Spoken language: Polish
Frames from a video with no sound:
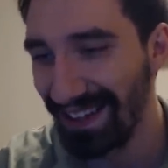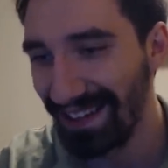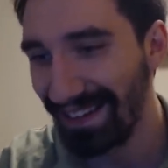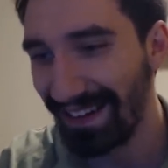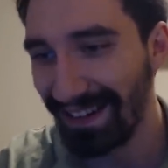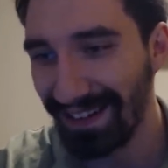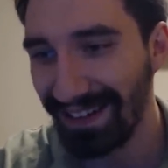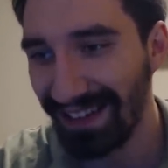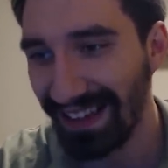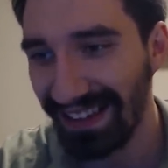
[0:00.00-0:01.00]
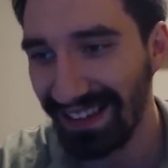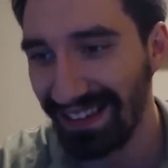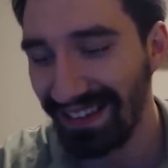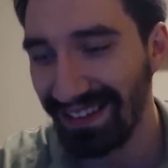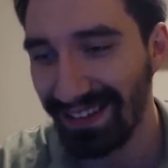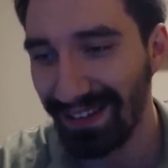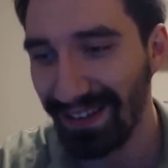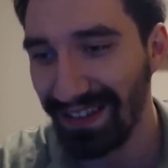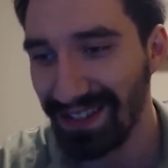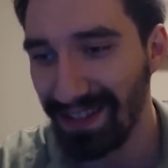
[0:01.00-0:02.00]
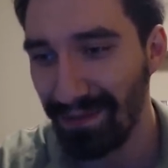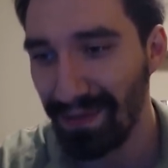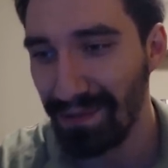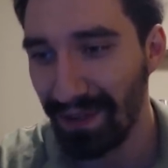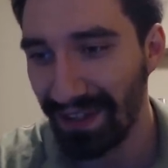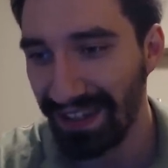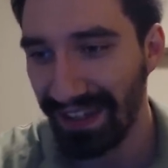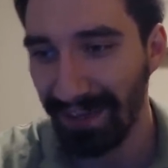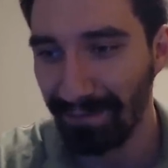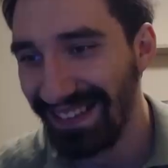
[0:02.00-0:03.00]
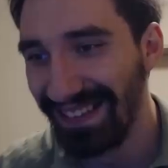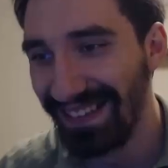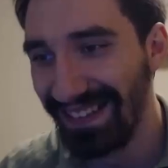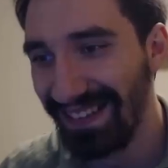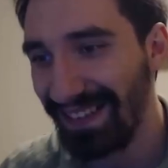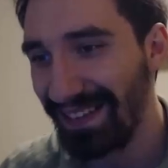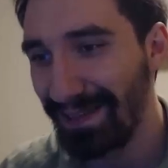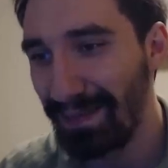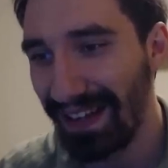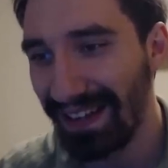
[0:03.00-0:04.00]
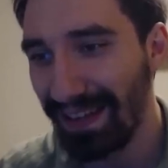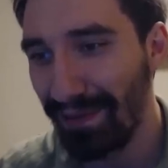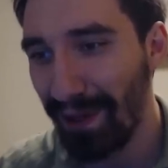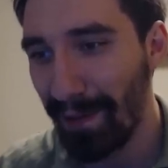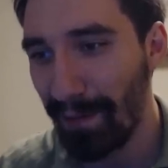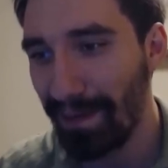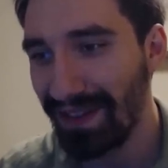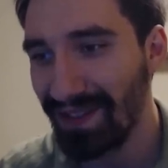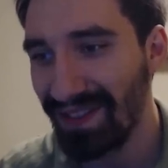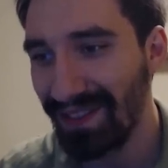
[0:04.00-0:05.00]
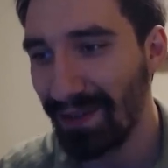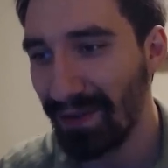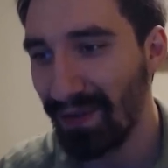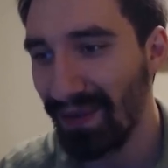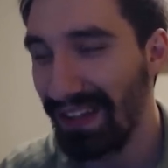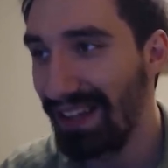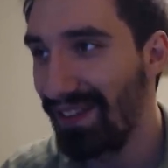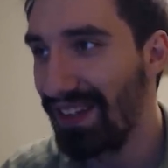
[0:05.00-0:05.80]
Trochę takie, szkoda szczępić mordy, nie? Sparta ma trzy z Kruszwilem,